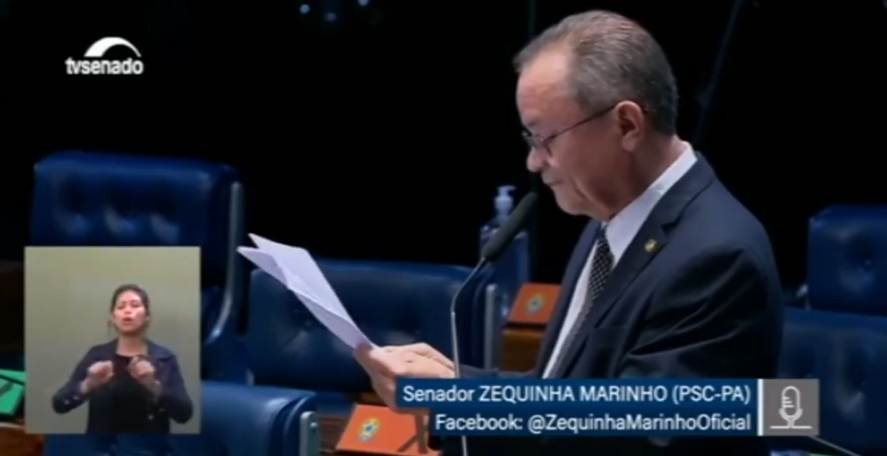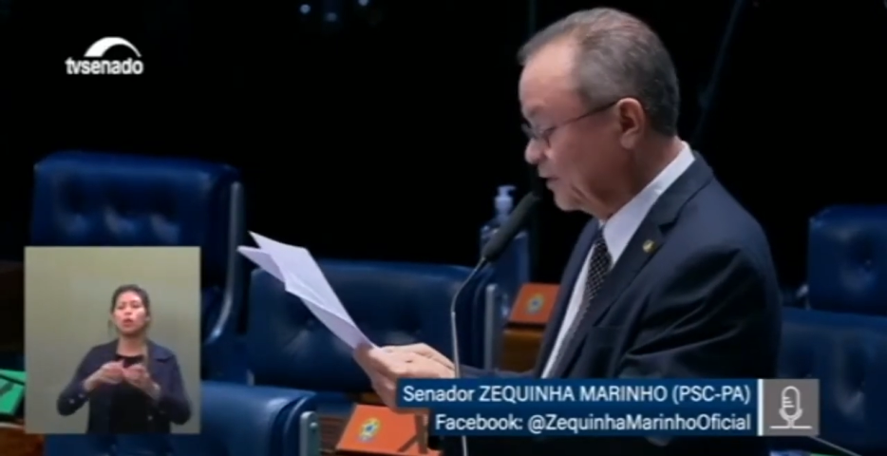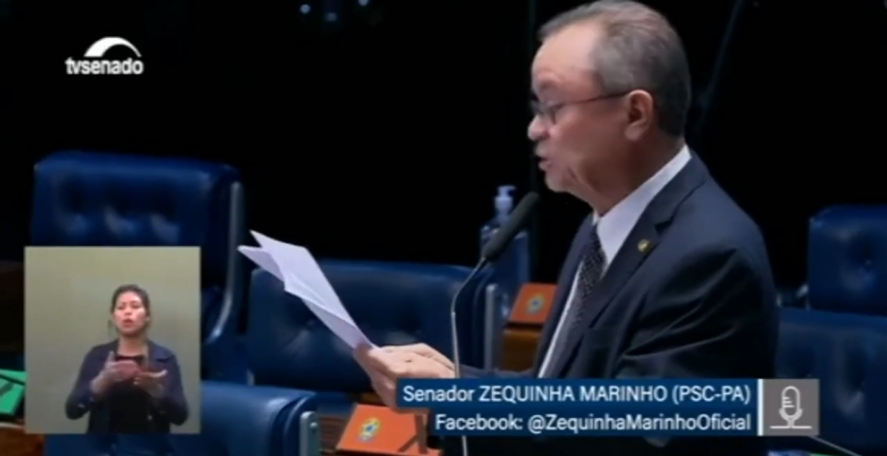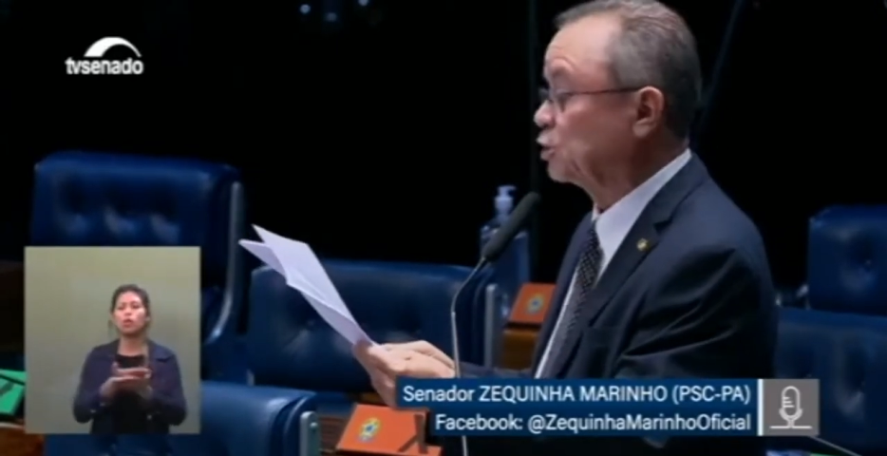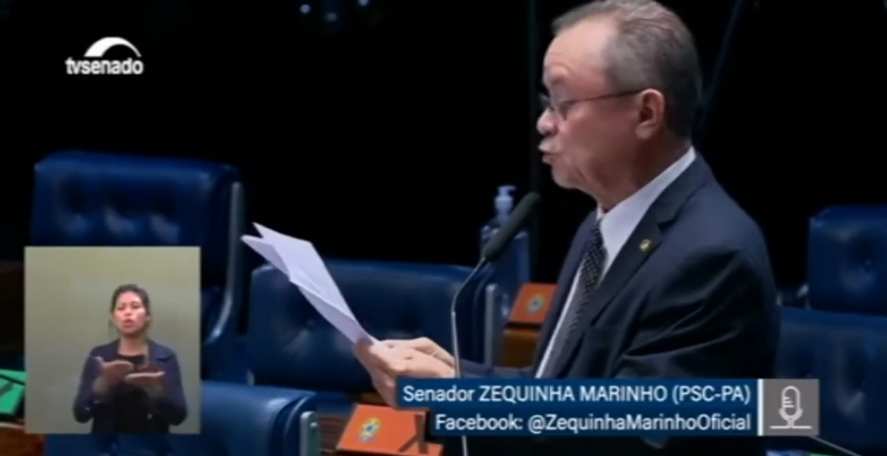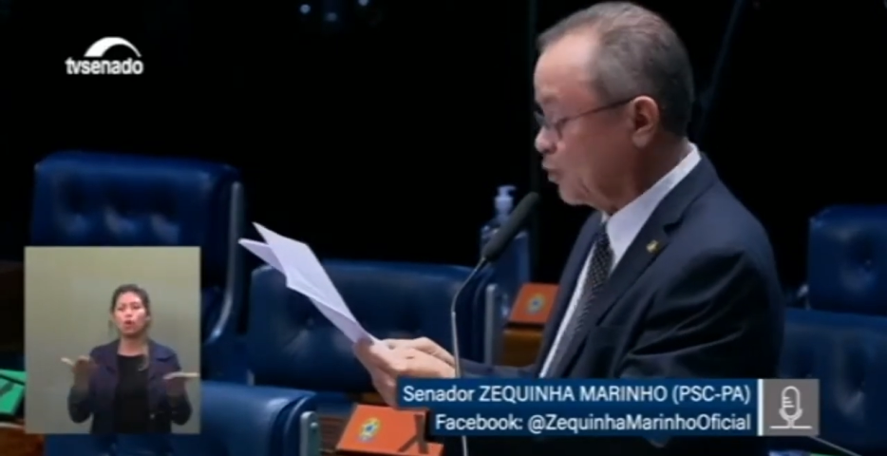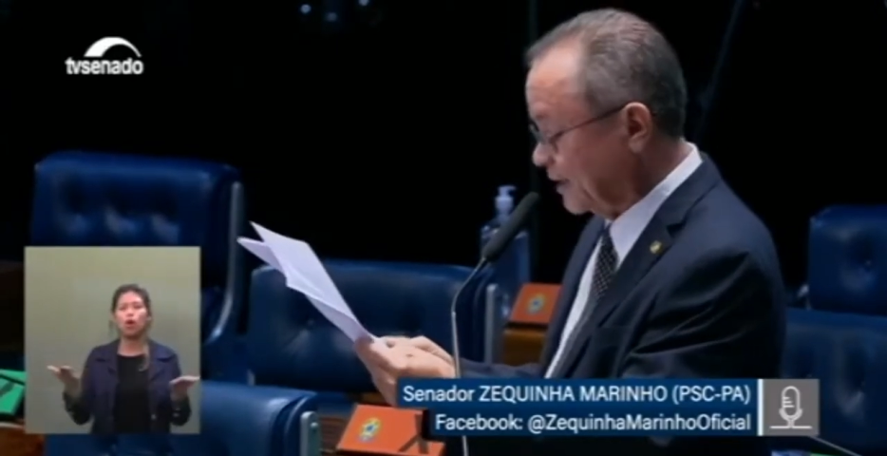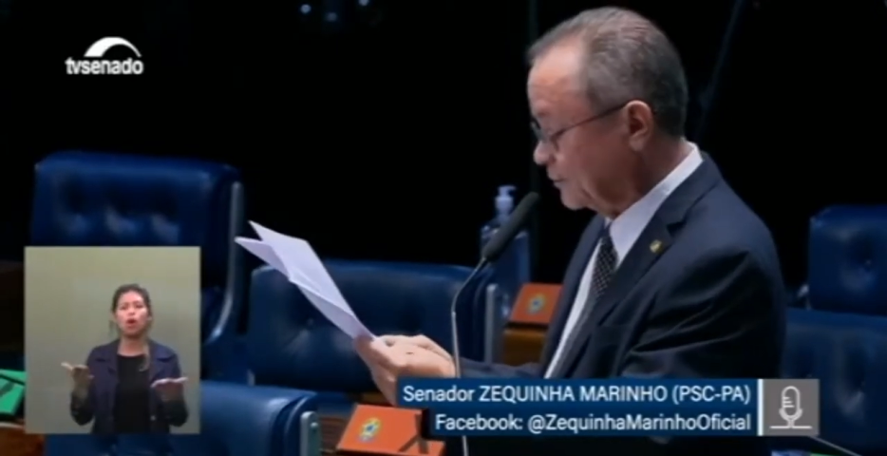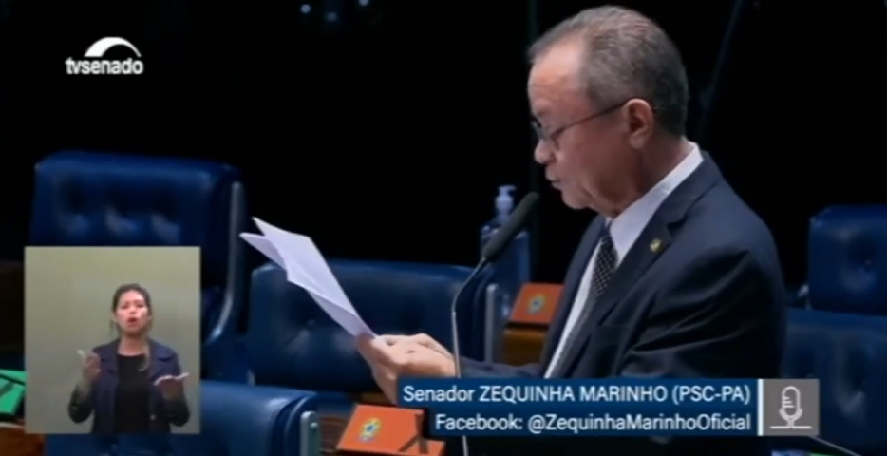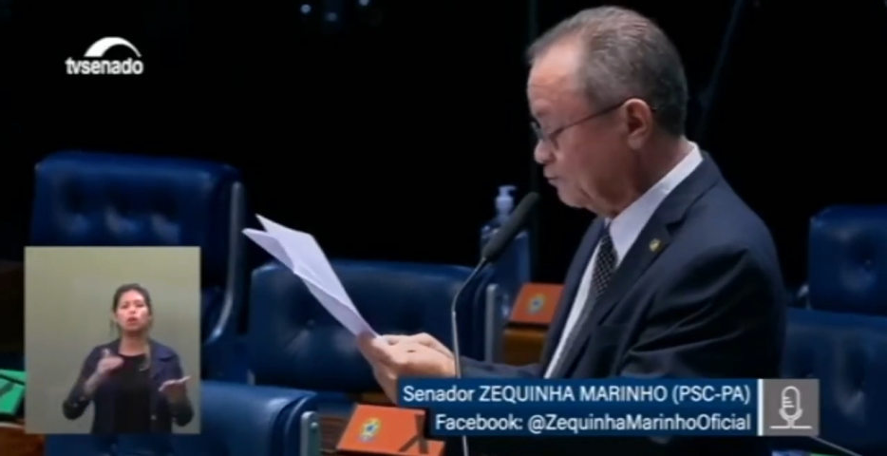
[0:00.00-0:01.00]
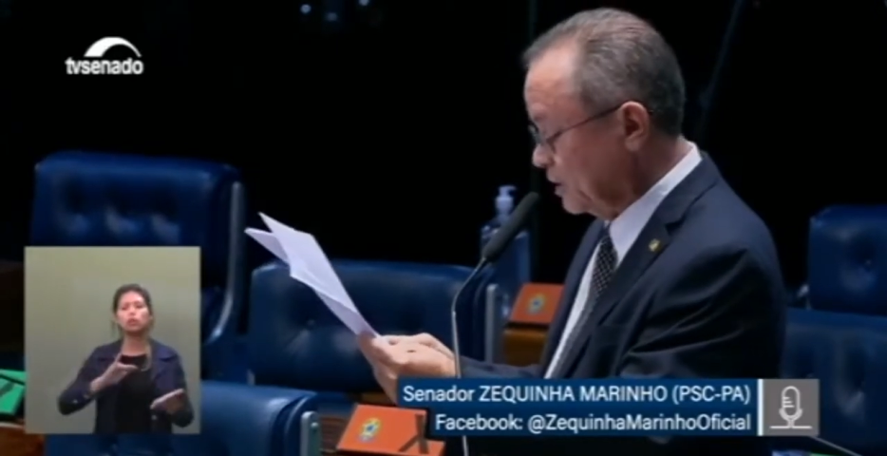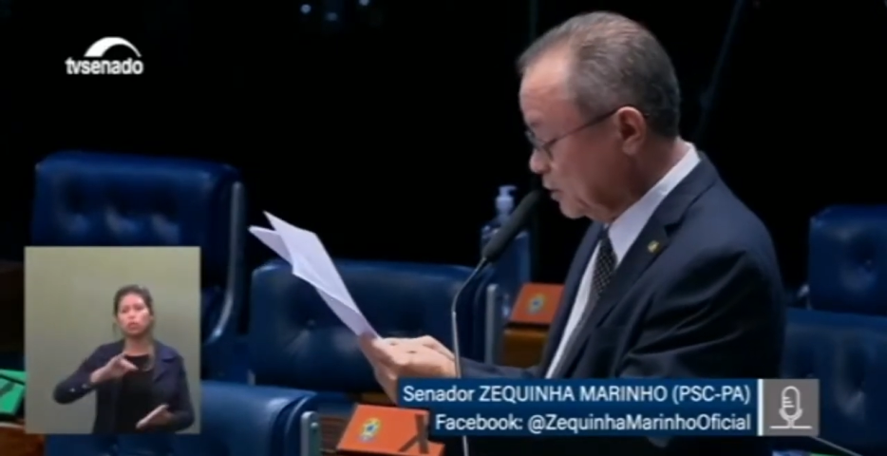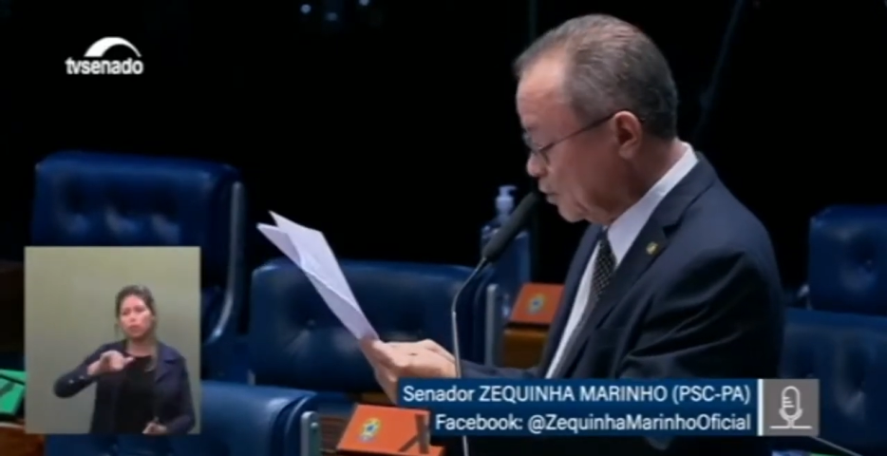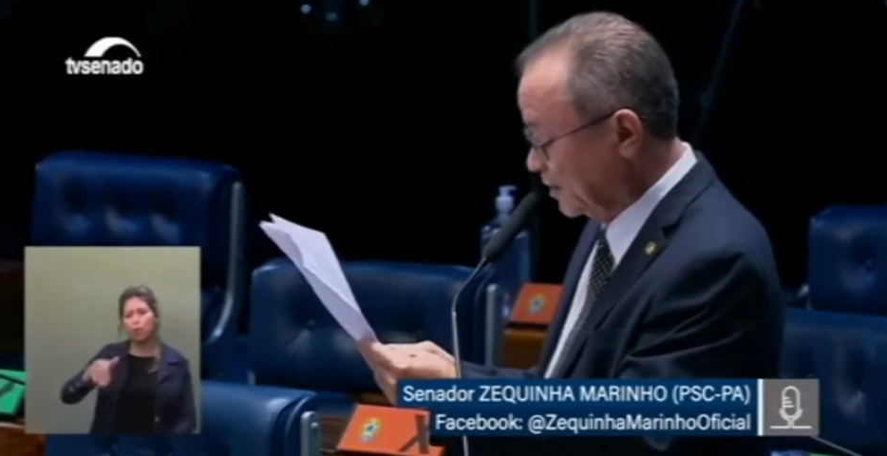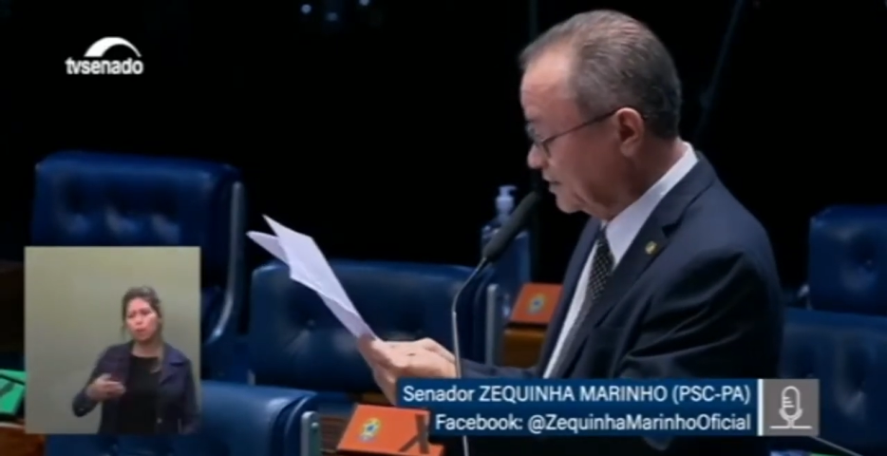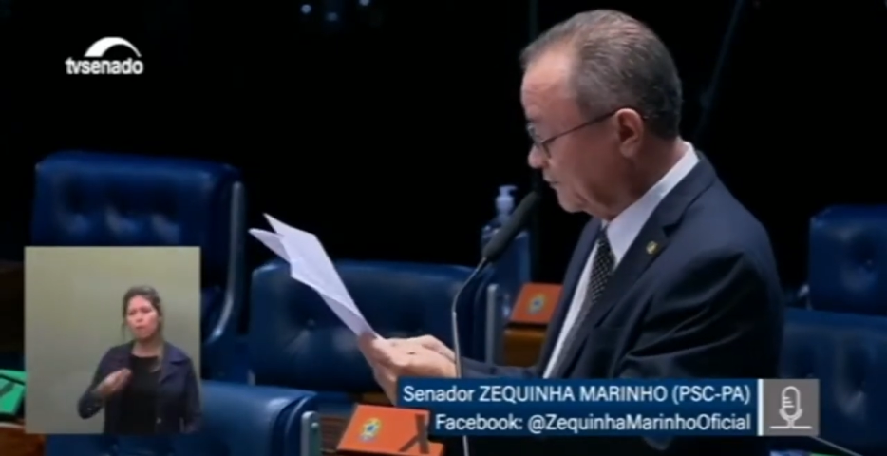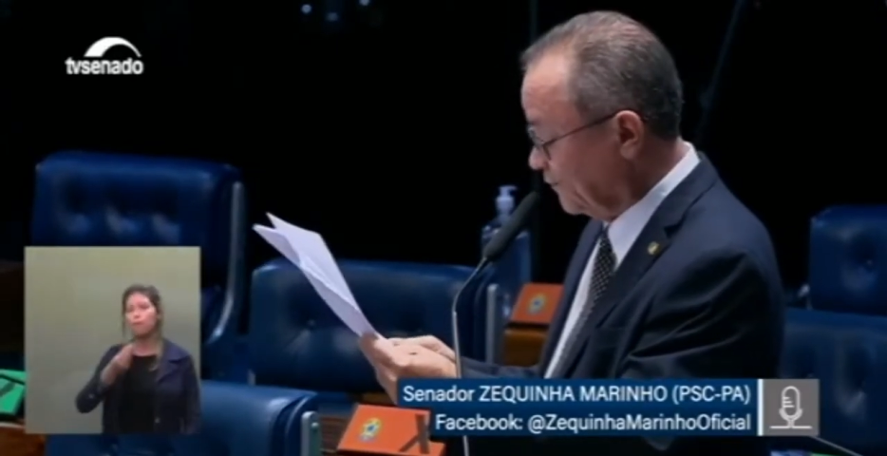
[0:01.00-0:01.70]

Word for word: 24 milhões de